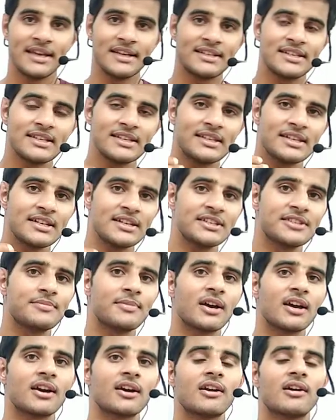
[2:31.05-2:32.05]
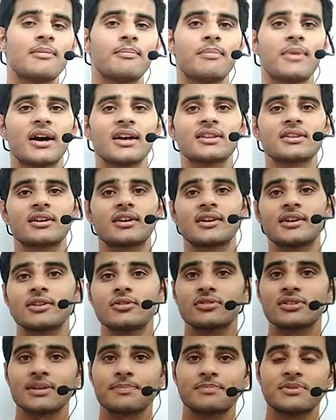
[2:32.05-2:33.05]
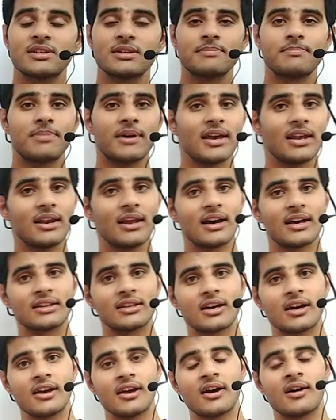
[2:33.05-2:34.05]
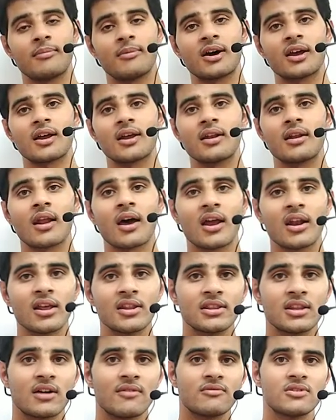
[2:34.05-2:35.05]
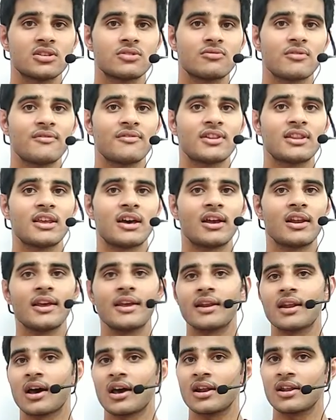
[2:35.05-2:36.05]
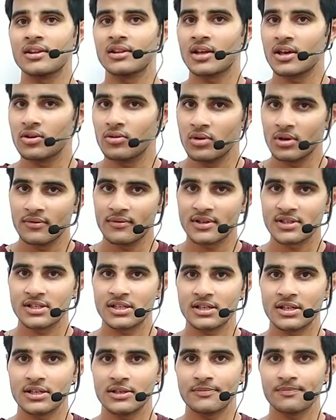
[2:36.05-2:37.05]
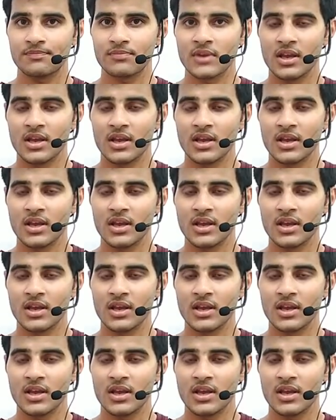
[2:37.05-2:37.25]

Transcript: इसी सीरीज़ में अगर हम बात करें तो सबसे पहले आता है हमारा नालंदा विश्वविद्यालय नालंदा यूनिवर्सिटी